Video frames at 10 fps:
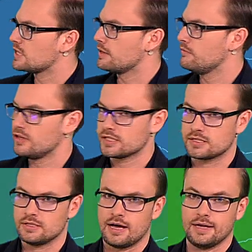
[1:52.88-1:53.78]
dann im
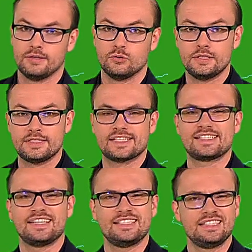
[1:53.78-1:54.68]
Westen an und
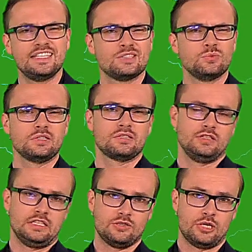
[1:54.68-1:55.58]
das heißt nichts Gutes
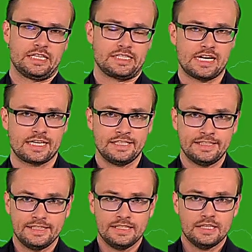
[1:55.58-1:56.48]
für den Donnerstag.
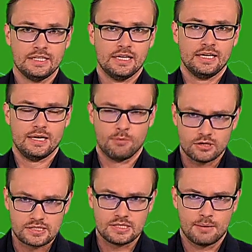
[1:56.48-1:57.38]
Im
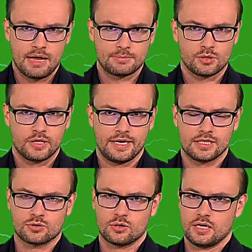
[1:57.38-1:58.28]
Osten, da bleibt es noch
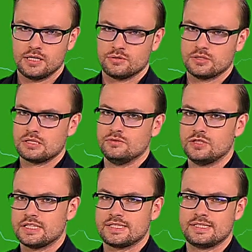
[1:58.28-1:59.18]
länger trocken, ansonsten
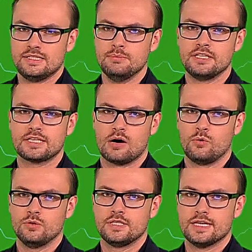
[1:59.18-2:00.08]
wird das ziemlich grau
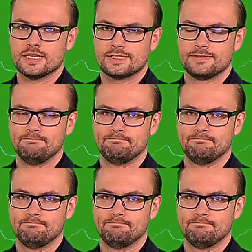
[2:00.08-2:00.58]
und nass.